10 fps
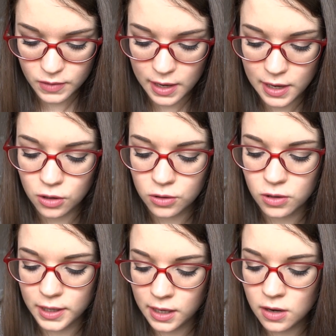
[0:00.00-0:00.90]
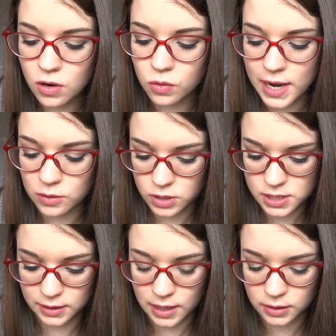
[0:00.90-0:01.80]
Il coccolino
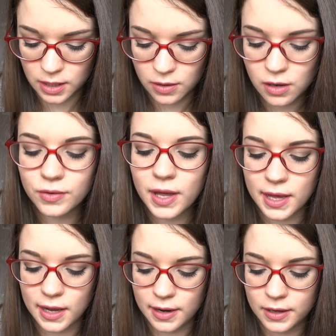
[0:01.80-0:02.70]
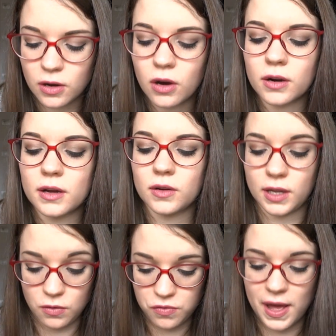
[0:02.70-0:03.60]
1,79 euro e l'Enor
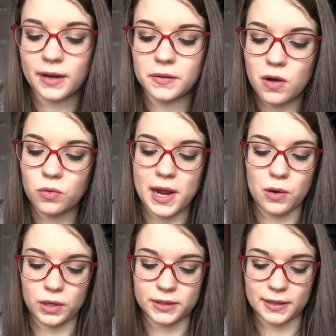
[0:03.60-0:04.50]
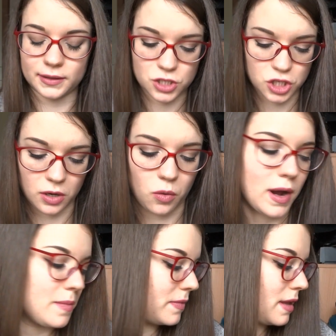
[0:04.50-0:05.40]
in offerta 1,35
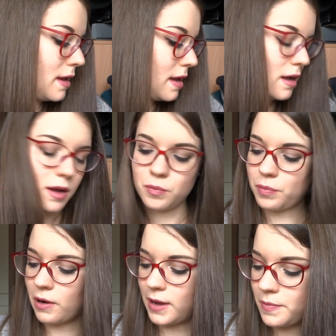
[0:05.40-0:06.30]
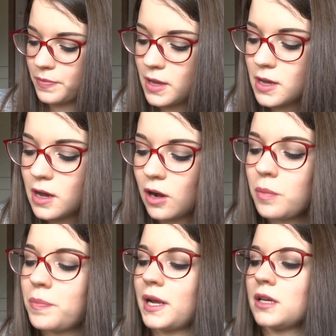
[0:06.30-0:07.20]
euro. Poi
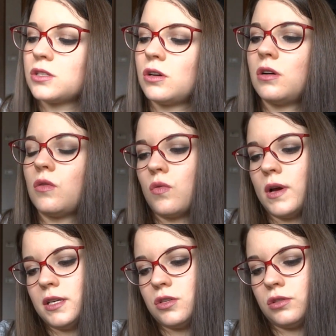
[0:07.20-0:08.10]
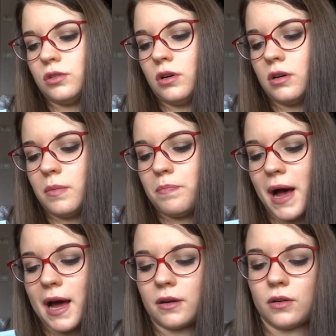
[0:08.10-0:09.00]
ho preso questo
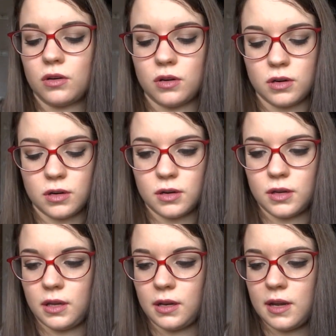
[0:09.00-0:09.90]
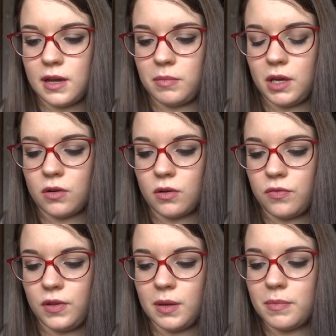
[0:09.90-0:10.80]
panno in
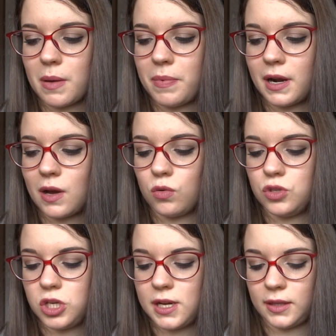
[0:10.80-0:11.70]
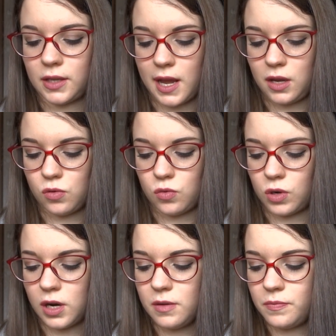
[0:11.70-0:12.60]
microfibra per la cucina 3 in
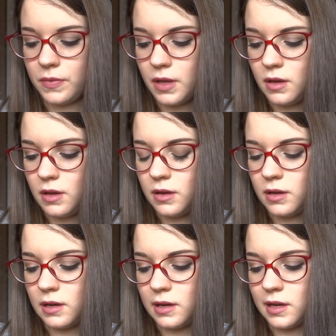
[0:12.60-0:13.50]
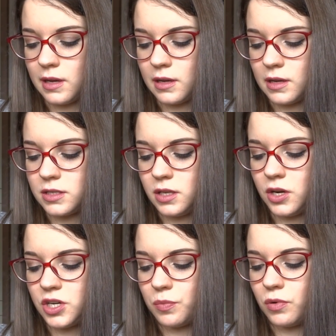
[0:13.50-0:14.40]
1, eh,
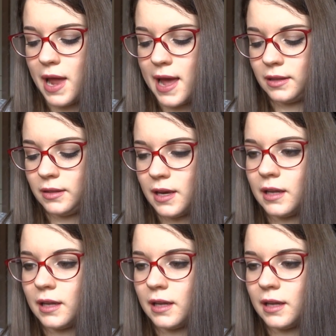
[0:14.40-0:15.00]
strisce pulenti e